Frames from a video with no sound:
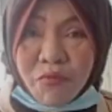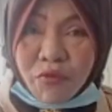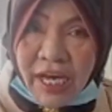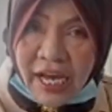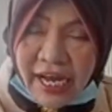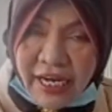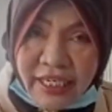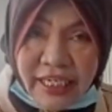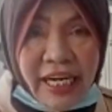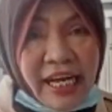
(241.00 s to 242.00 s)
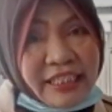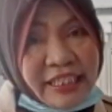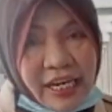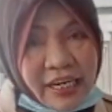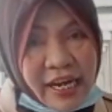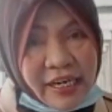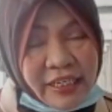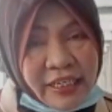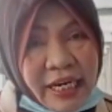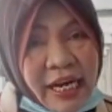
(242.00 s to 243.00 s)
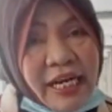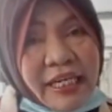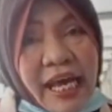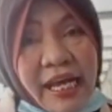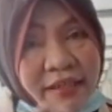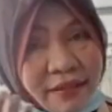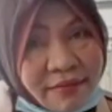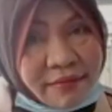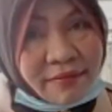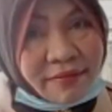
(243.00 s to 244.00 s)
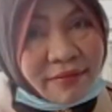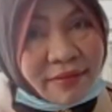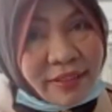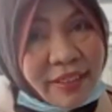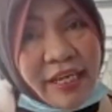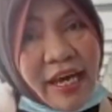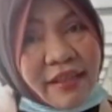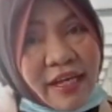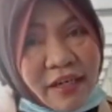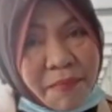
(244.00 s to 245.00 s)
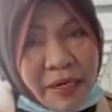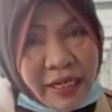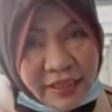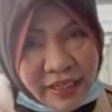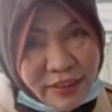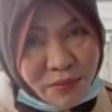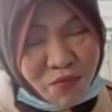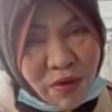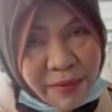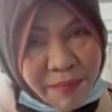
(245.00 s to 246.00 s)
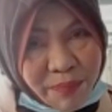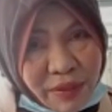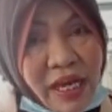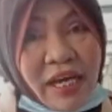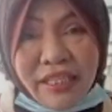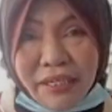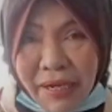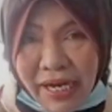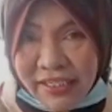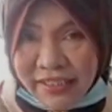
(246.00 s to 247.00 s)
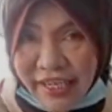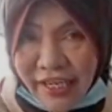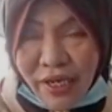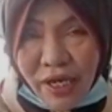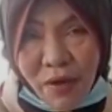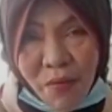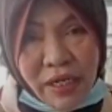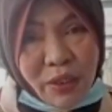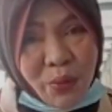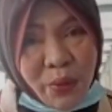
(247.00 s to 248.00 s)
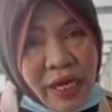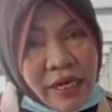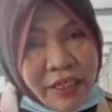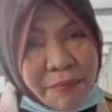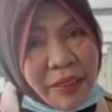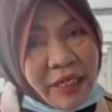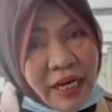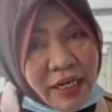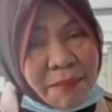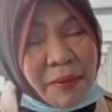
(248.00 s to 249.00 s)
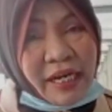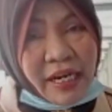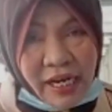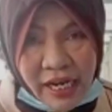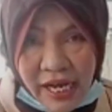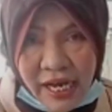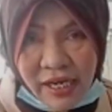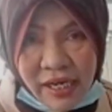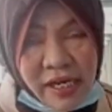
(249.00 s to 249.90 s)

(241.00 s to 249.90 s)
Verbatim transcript: kemudahan, kelancaran, dan kesehatan kepada kita semua. Terima kasih waktu yang diberikan kepada kakak.